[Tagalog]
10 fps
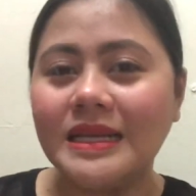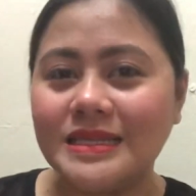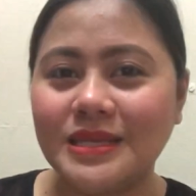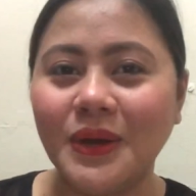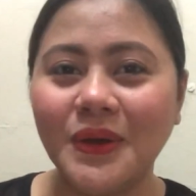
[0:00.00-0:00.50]

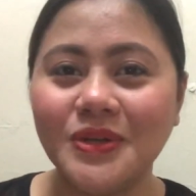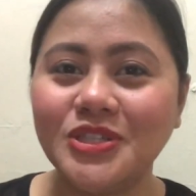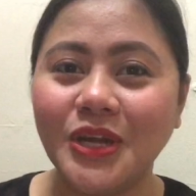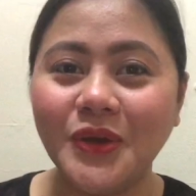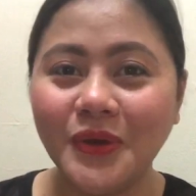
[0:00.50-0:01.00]
So,
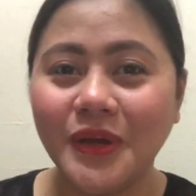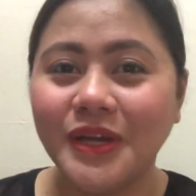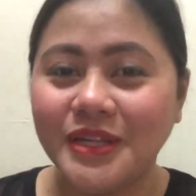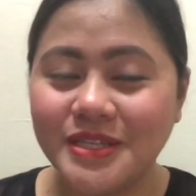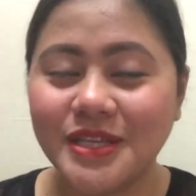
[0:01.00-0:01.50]
siya yung,
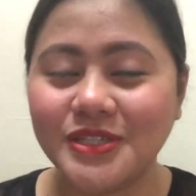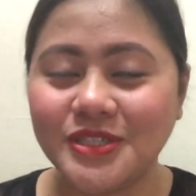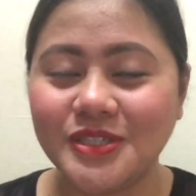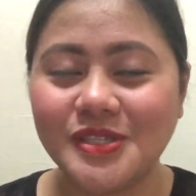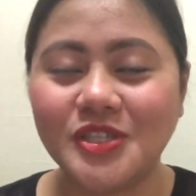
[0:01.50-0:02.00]
sa,
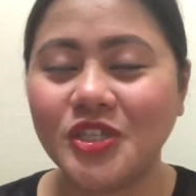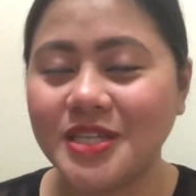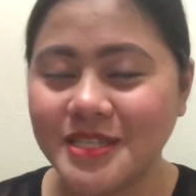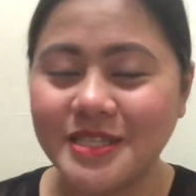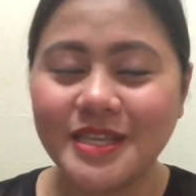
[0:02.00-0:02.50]

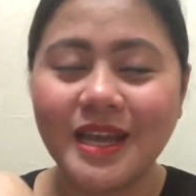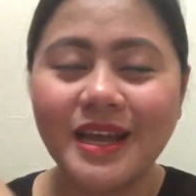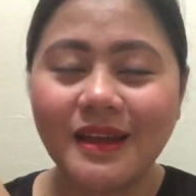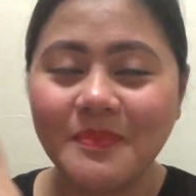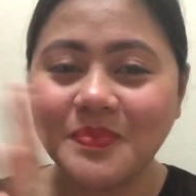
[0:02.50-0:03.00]
siya
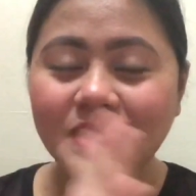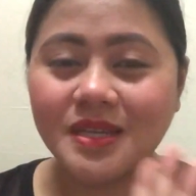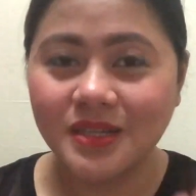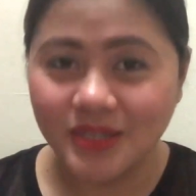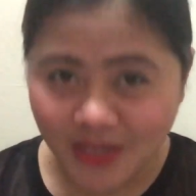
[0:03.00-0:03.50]
sa,
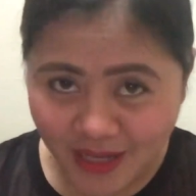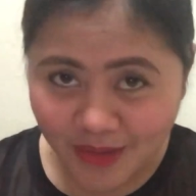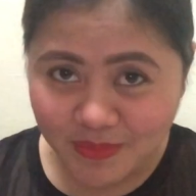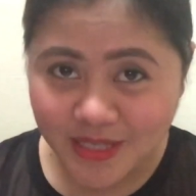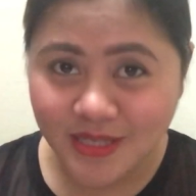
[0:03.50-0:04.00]

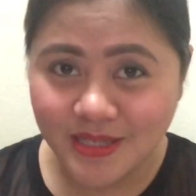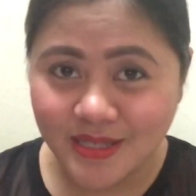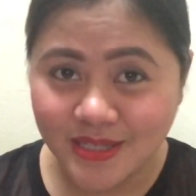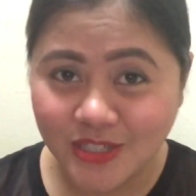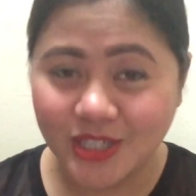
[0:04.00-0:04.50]
um, is,
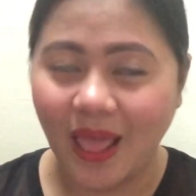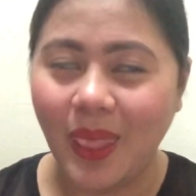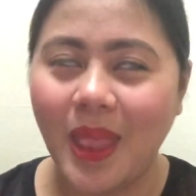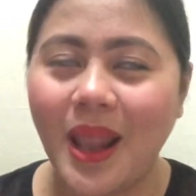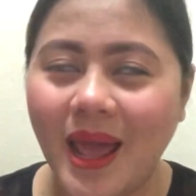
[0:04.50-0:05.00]
siya,
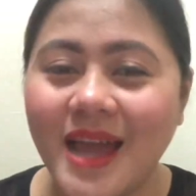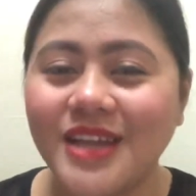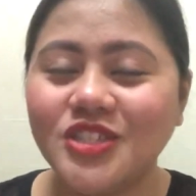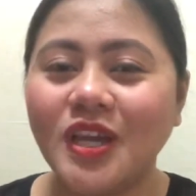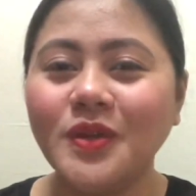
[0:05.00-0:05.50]

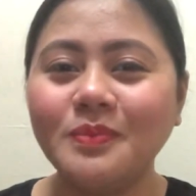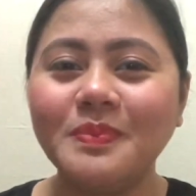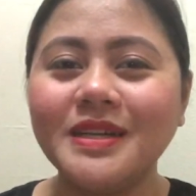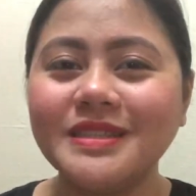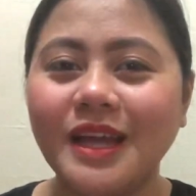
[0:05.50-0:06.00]
siya
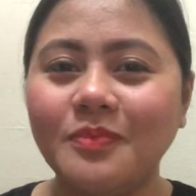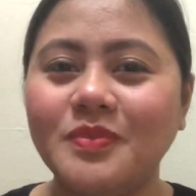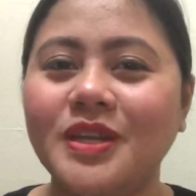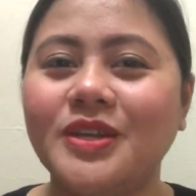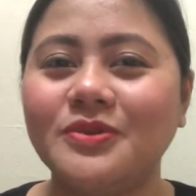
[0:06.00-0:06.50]
yung pang
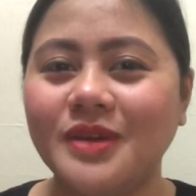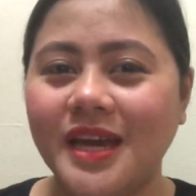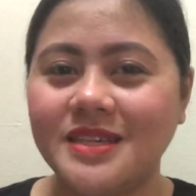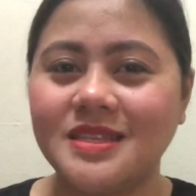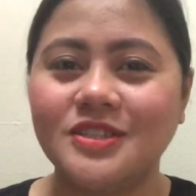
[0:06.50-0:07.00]
top 3 ko
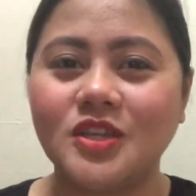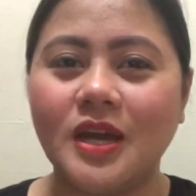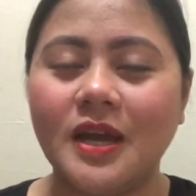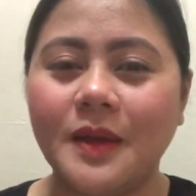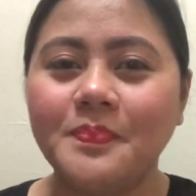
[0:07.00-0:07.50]
guys, at
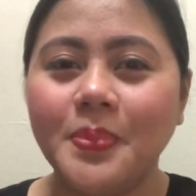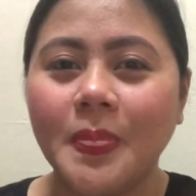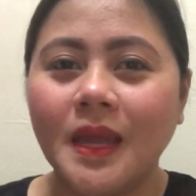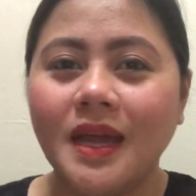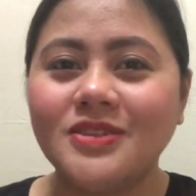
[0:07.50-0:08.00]
saka,
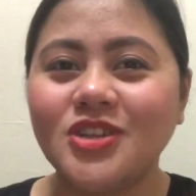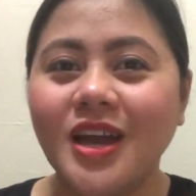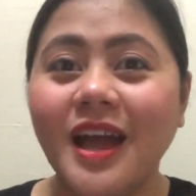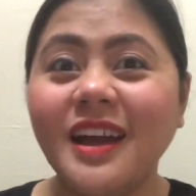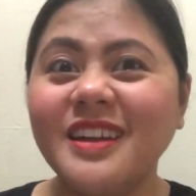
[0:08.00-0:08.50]
at
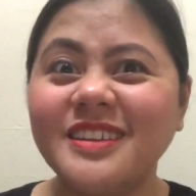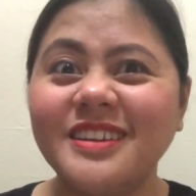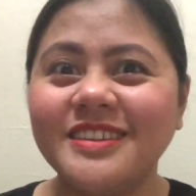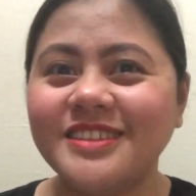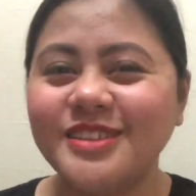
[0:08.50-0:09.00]
saka, ang
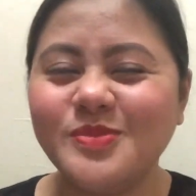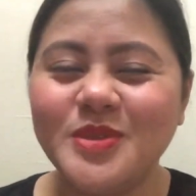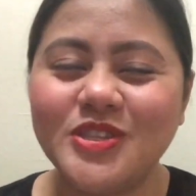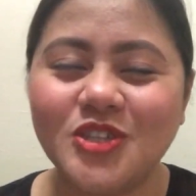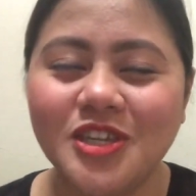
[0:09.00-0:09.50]
ganda-ganda ni
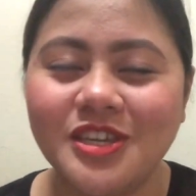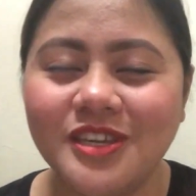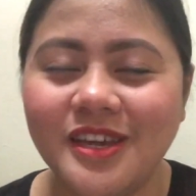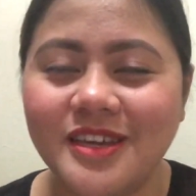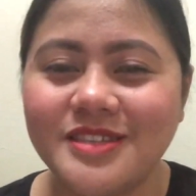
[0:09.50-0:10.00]
Miss
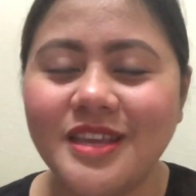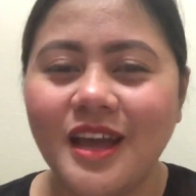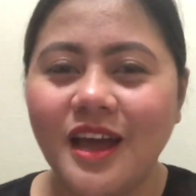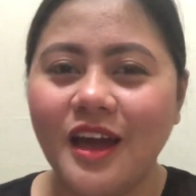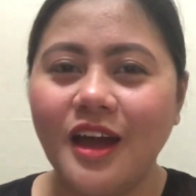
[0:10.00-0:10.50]
Chinky guys.
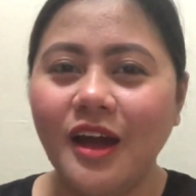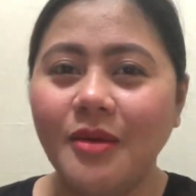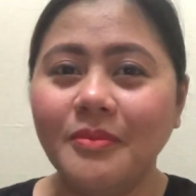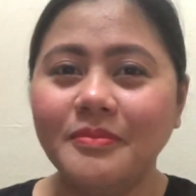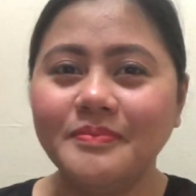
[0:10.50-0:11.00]

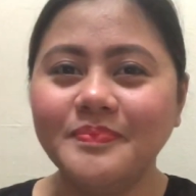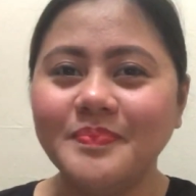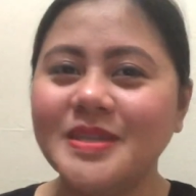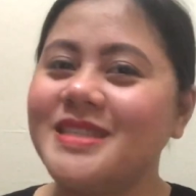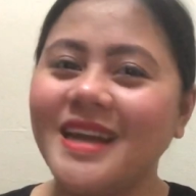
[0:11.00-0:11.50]

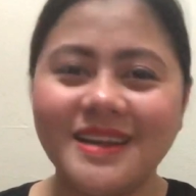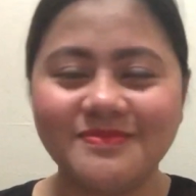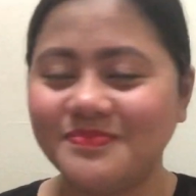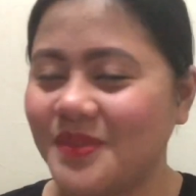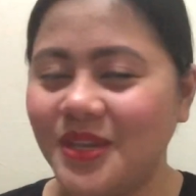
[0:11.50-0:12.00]
Um, basta,
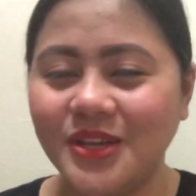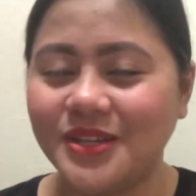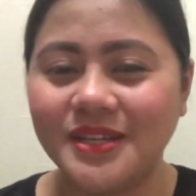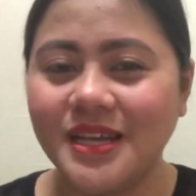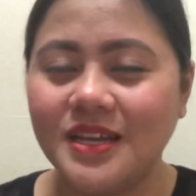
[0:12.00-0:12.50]

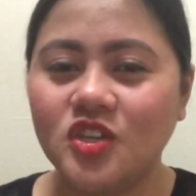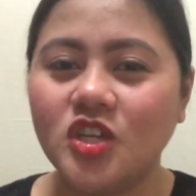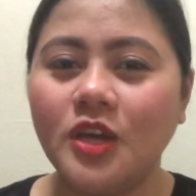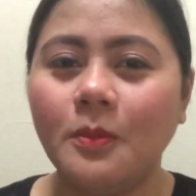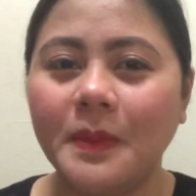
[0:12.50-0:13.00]
yan.
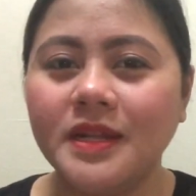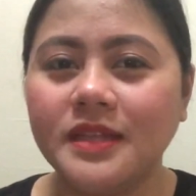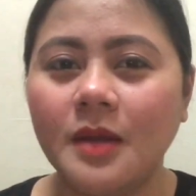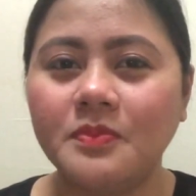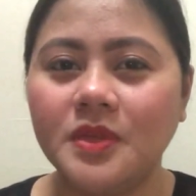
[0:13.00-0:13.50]
Siya yung pang
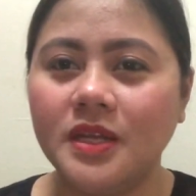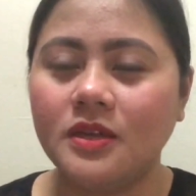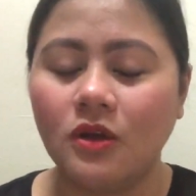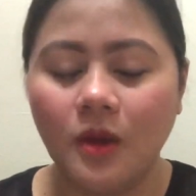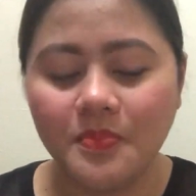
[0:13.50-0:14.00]
top
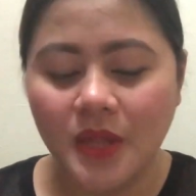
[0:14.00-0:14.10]
3 ko.